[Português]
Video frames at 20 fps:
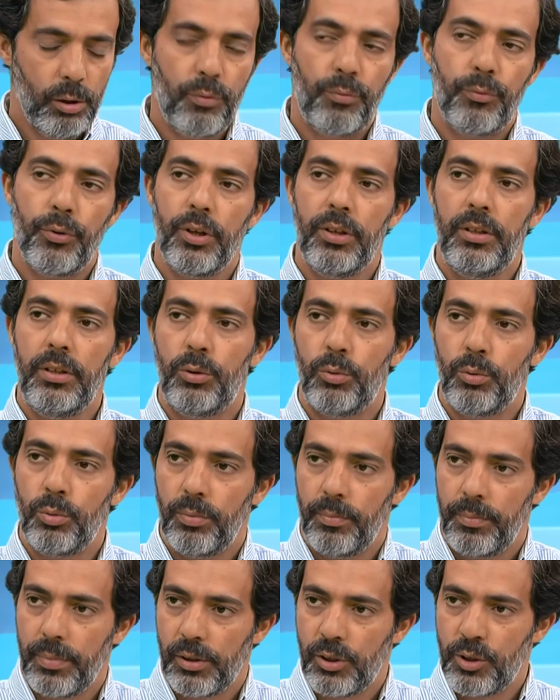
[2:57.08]
que foi dito
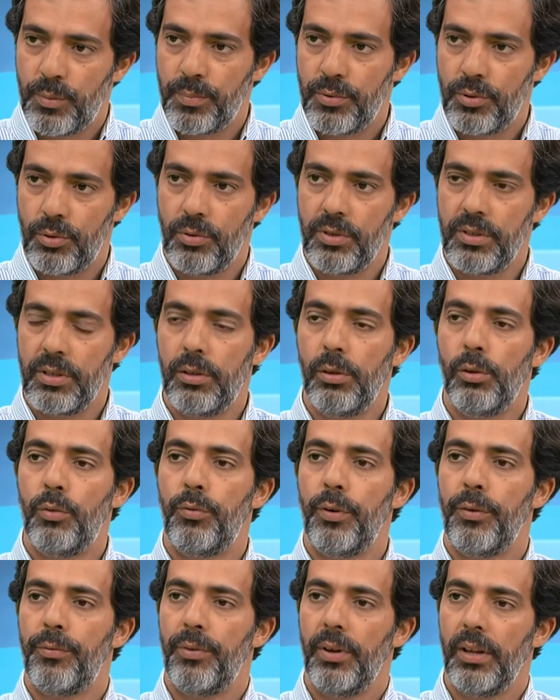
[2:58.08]
pelas pessoas, aquilo que
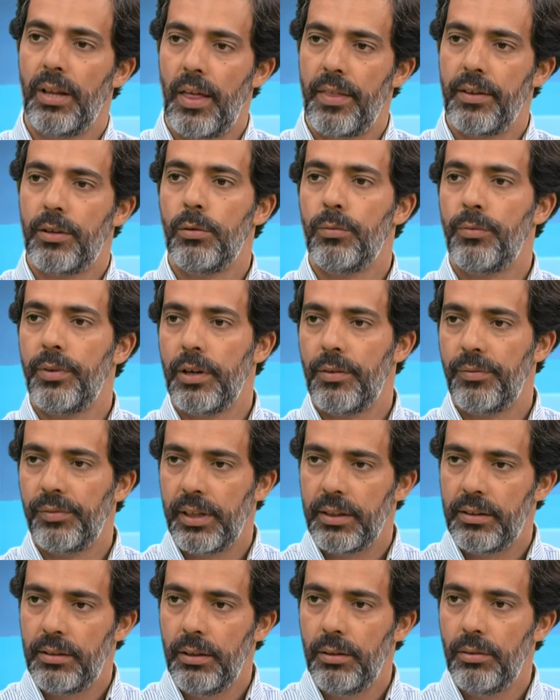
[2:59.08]
foi falado, aquilo que foi
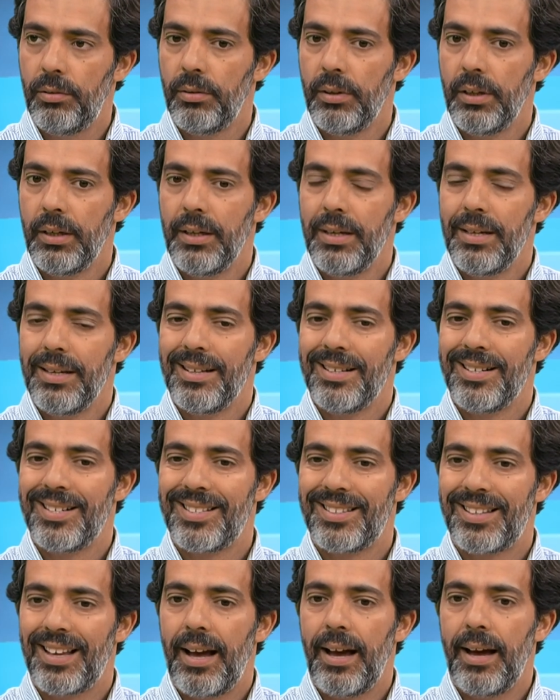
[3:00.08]
refletido,
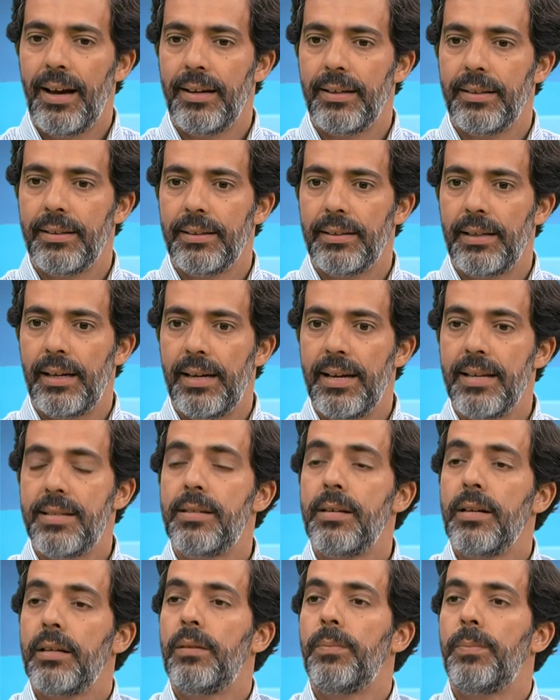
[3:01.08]
está a
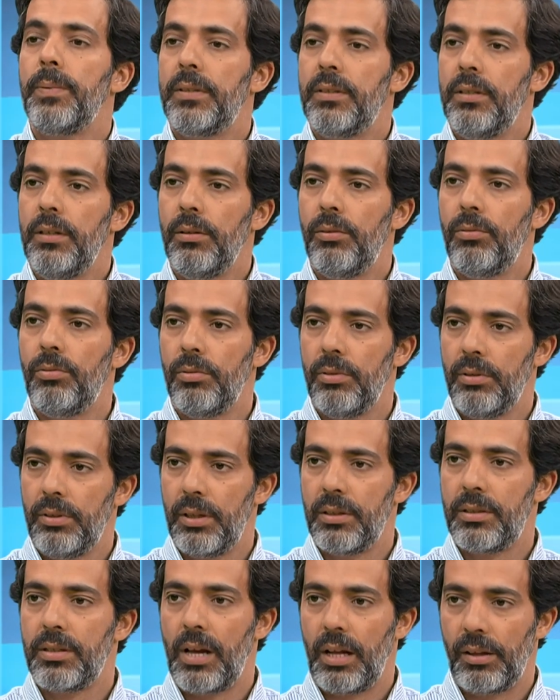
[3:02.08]
ser debatido
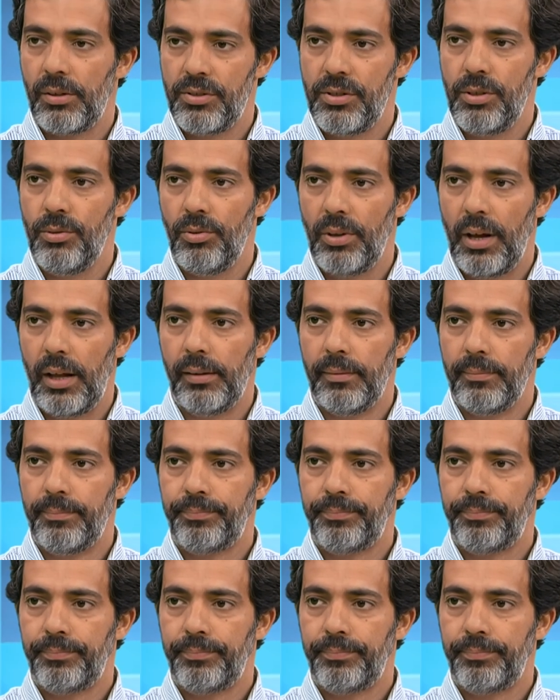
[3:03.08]
dentro da aula sinodal.